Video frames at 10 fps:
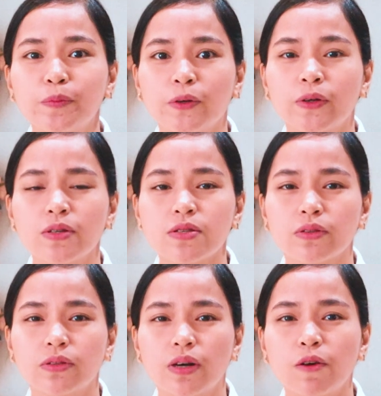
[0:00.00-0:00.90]
po.
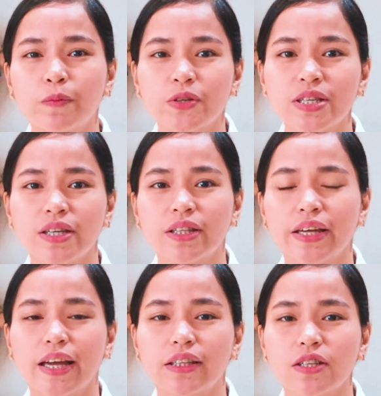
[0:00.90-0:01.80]
So ako po si
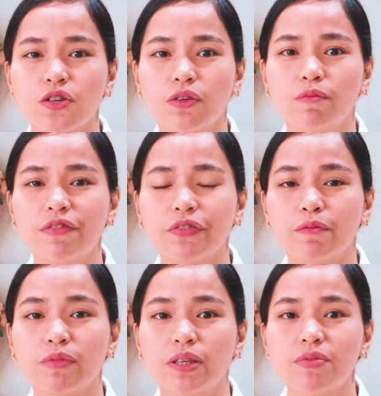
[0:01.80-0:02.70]
Diana Jovi
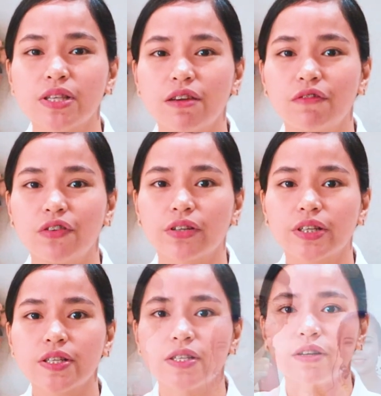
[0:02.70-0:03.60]
from Team Saviors.